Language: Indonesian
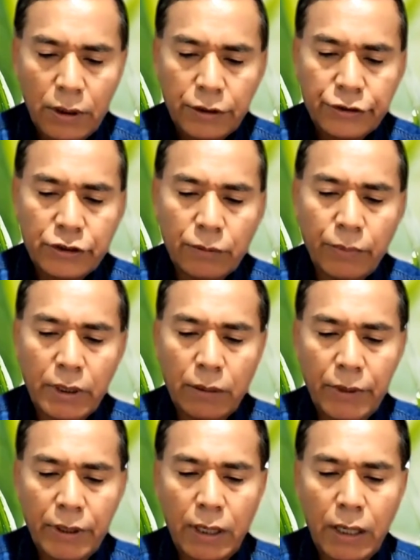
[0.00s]

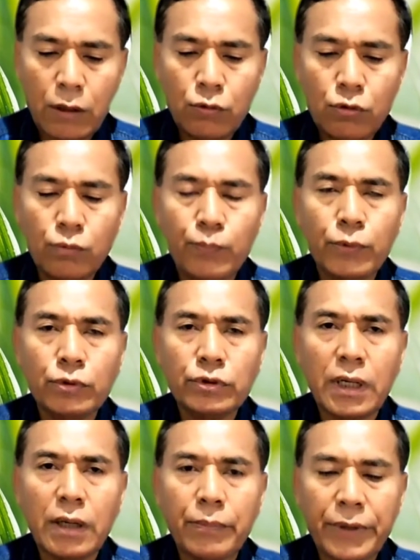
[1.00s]
sebagaimana aku pun
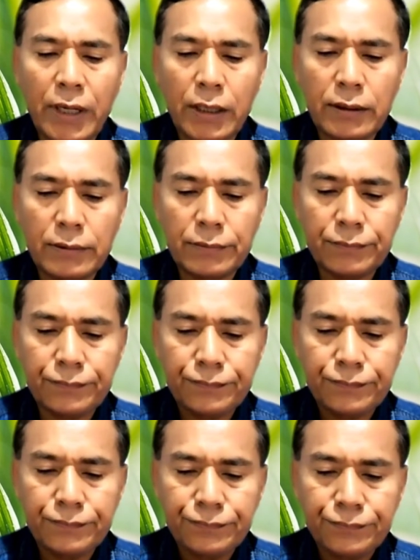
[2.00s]
telah menang
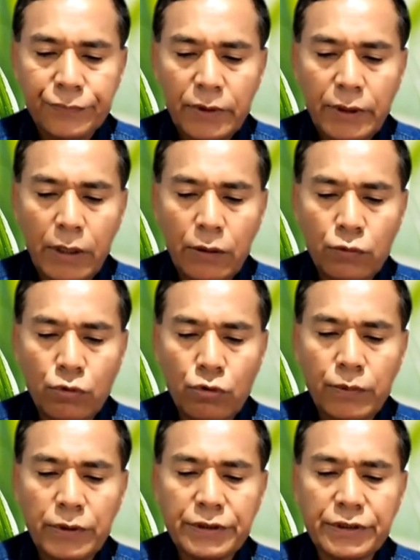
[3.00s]
dan
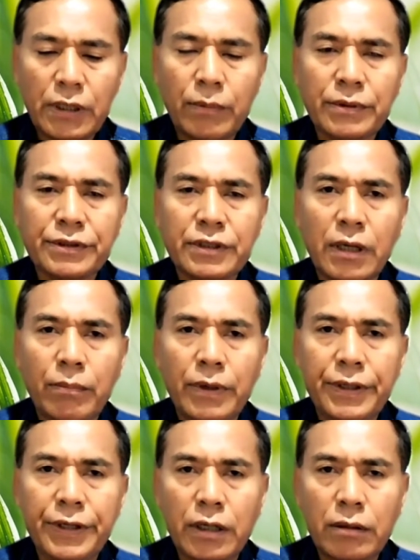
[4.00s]
duduk
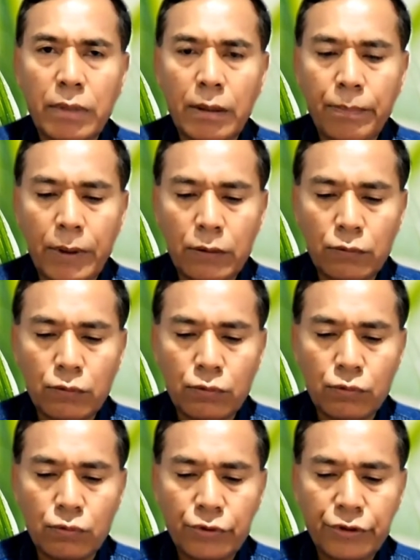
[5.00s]
bersama-sama dengan
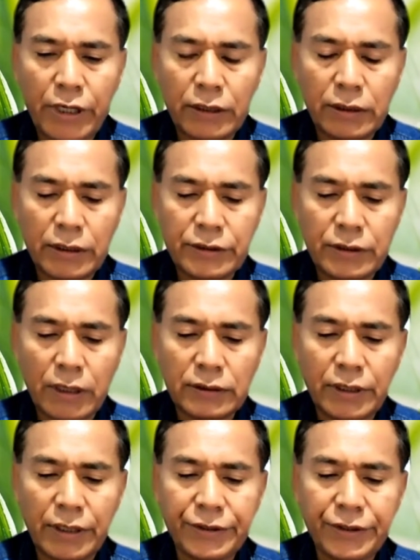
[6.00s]
Bapakku di atas
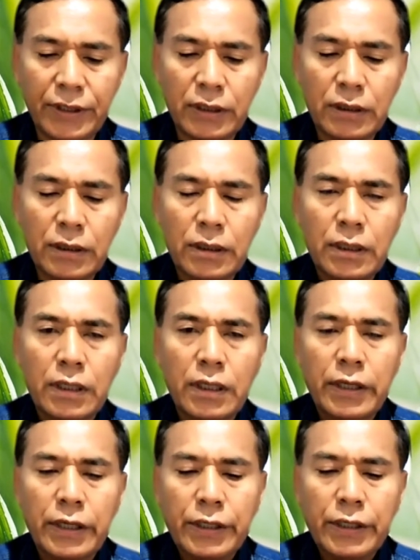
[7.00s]
taktanya.
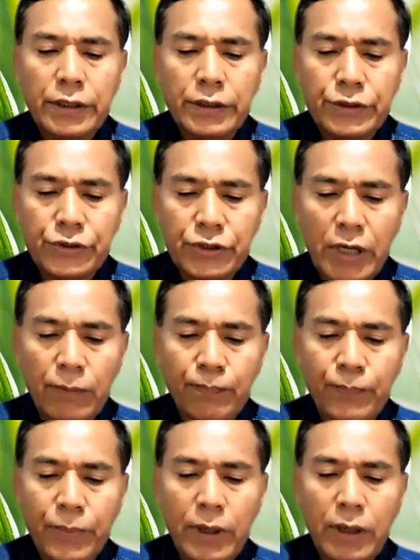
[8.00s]

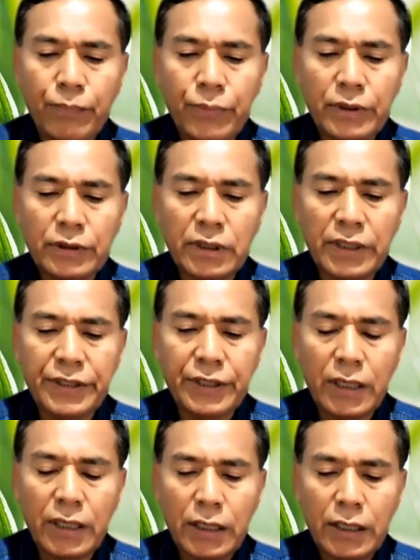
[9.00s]
Siapa
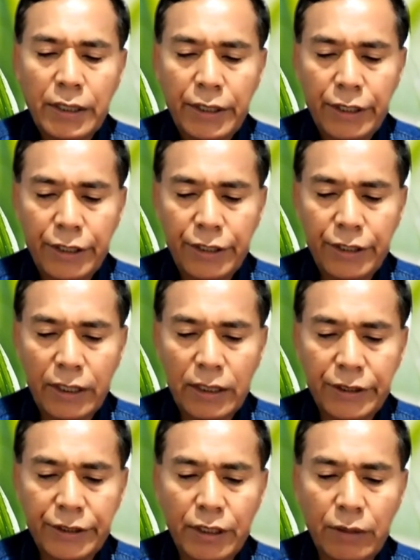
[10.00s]
bertelinga,
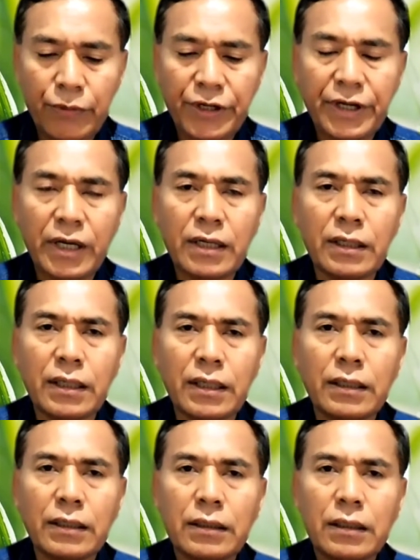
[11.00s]
hendaklah ia mendengarkan